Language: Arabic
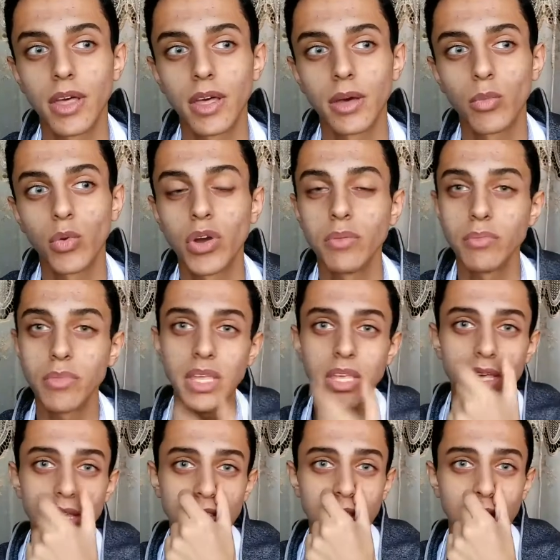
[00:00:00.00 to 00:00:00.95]
آه،
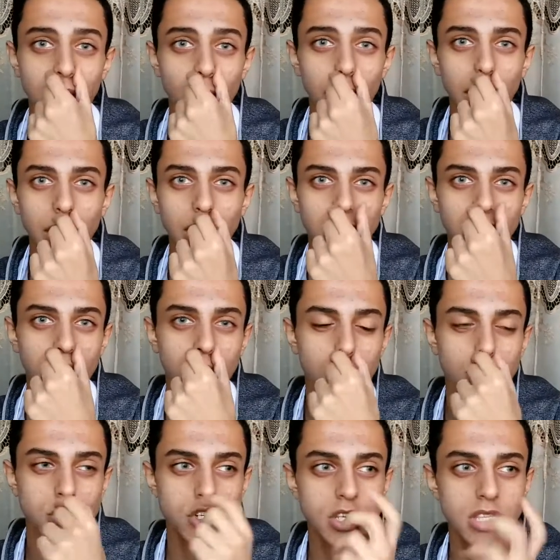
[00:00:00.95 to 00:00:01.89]
مهمين جدا واحد
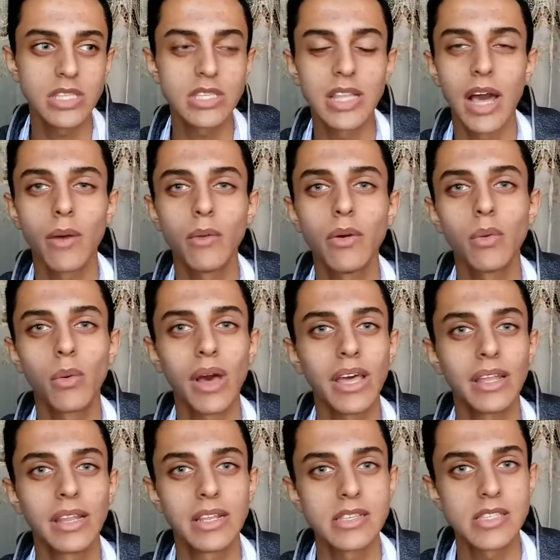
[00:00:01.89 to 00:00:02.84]
مش جديد قوي
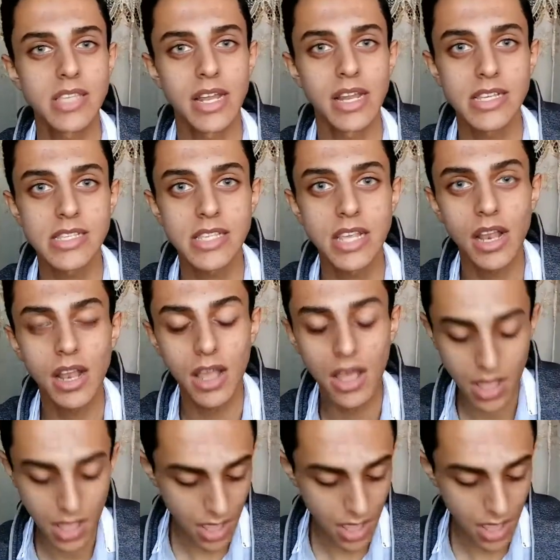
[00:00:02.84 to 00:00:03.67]
واحد لسه نازل